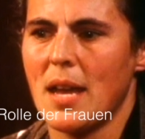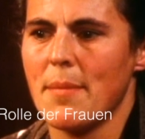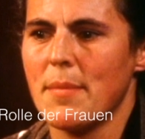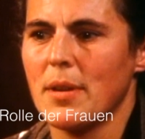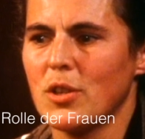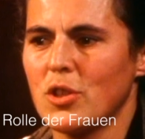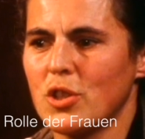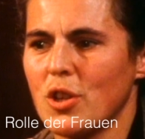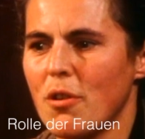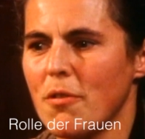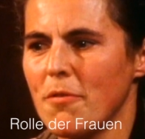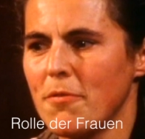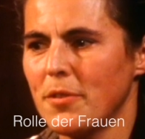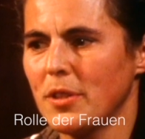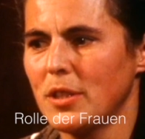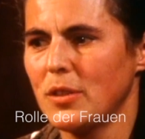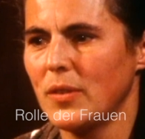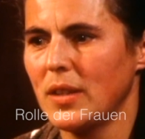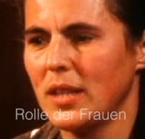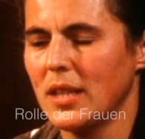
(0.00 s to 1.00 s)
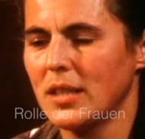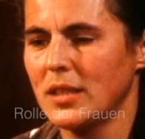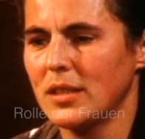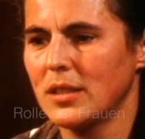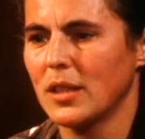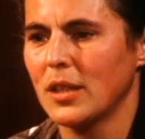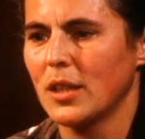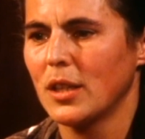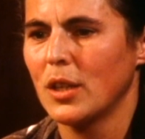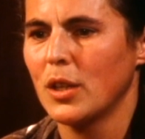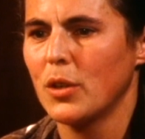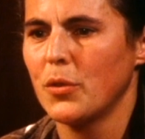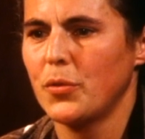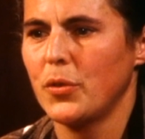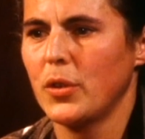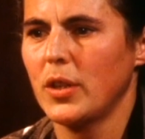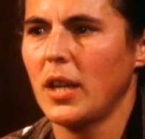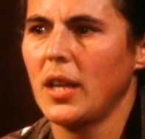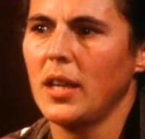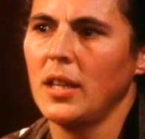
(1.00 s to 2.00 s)
Ich möchte auch die Rolle der
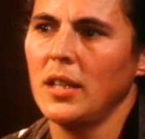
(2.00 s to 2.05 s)
Bauernfrauen